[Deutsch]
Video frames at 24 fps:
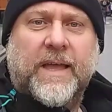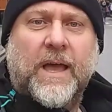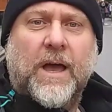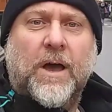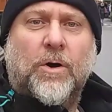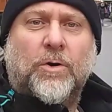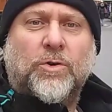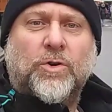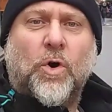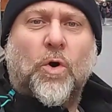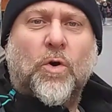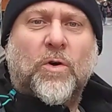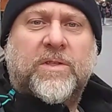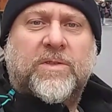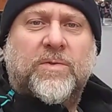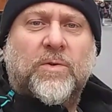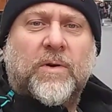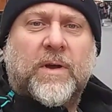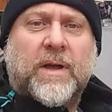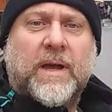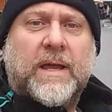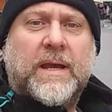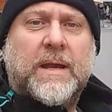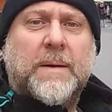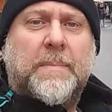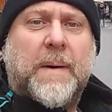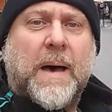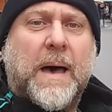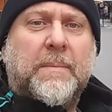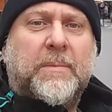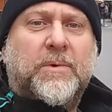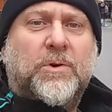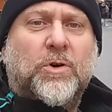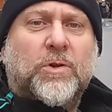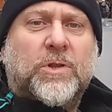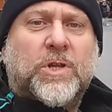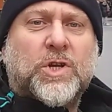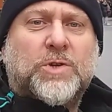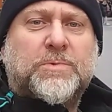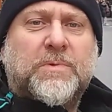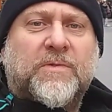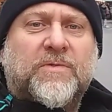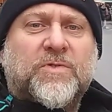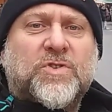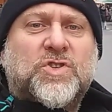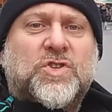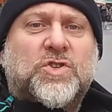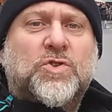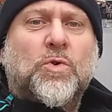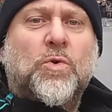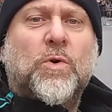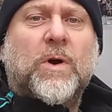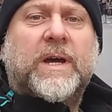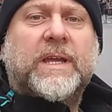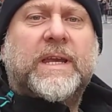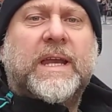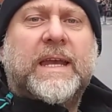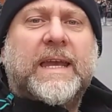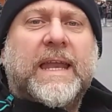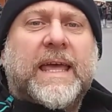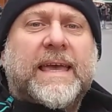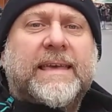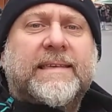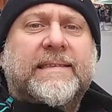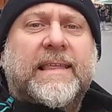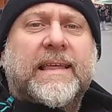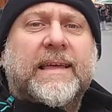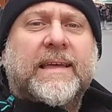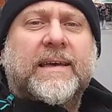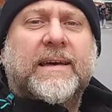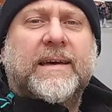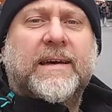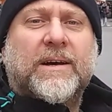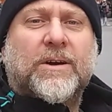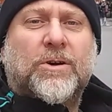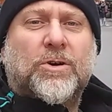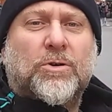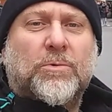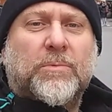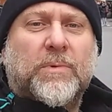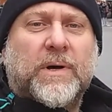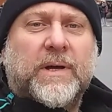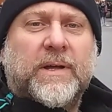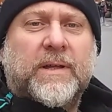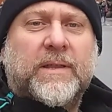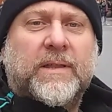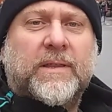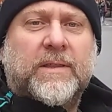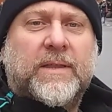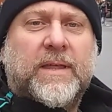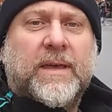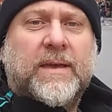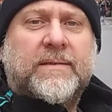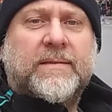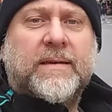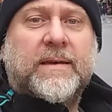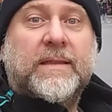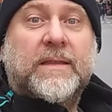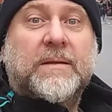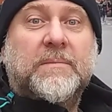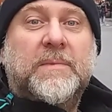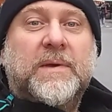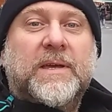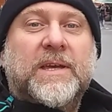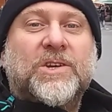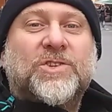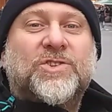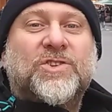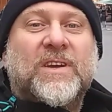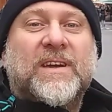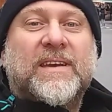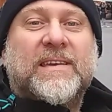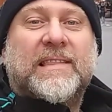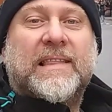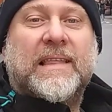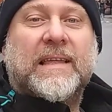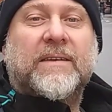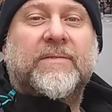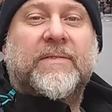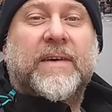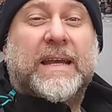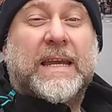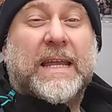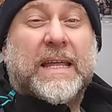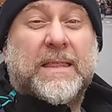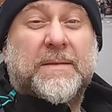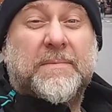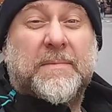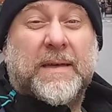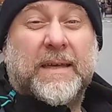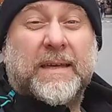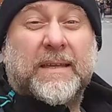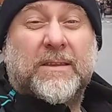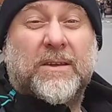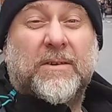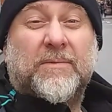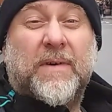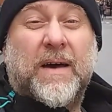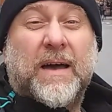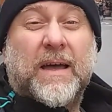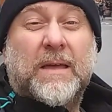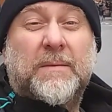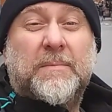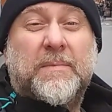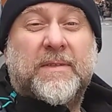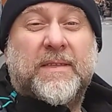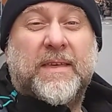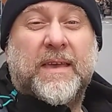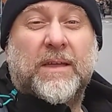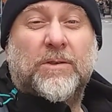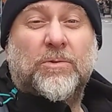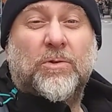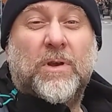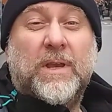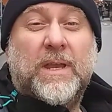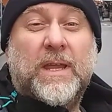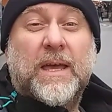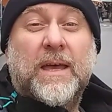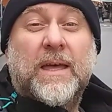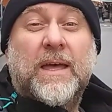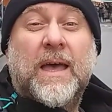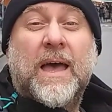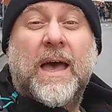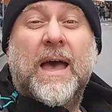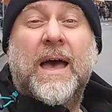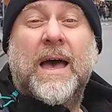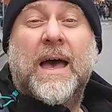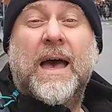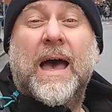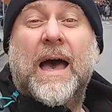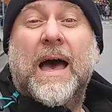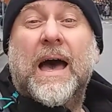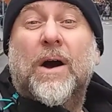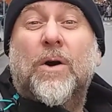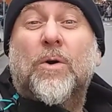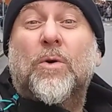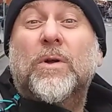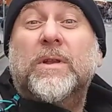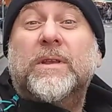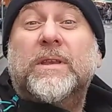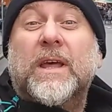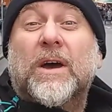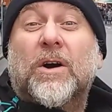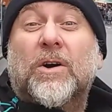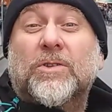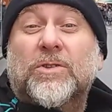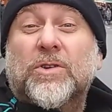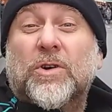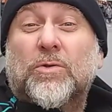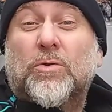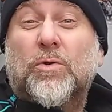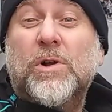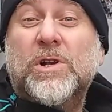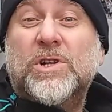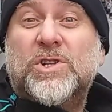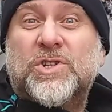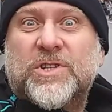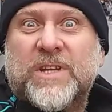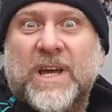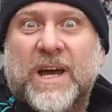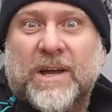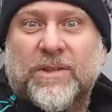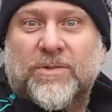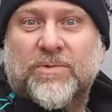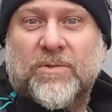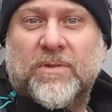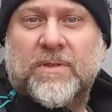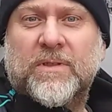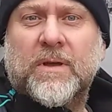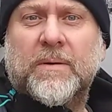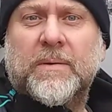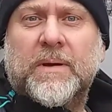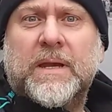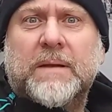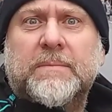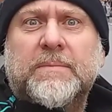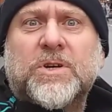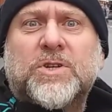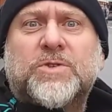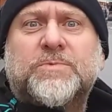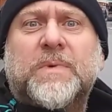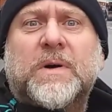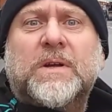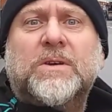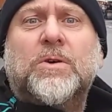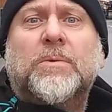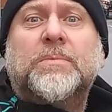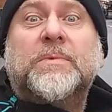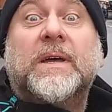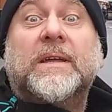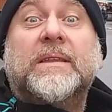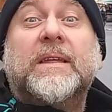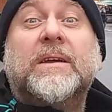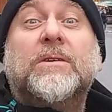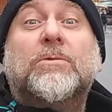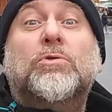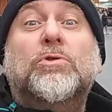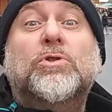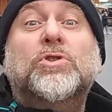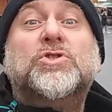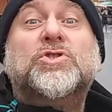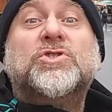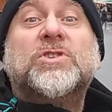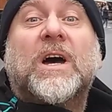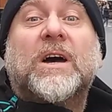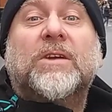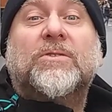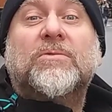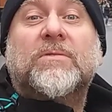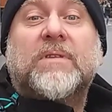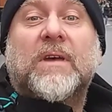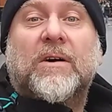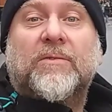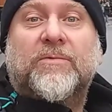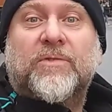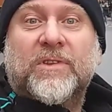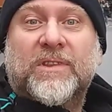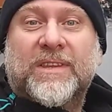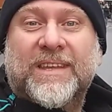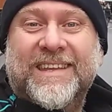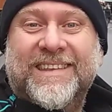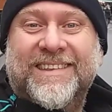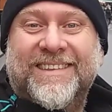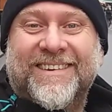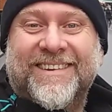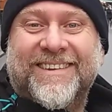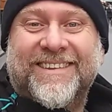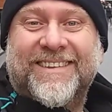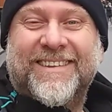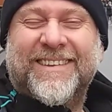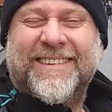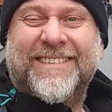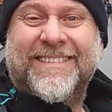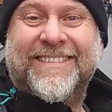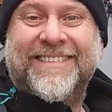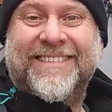Ja, und ruckzuck in ein paar Minuten ist man von Sturgen in Esslingen angekommen. Das hinter mir ist der Esslinger Weihnachtsmarkt. Da war ich bisher noch nie und der hat ja Kultstatus. Da bin ich mal gespannt, ob der den Kultstatus auch verdient hat.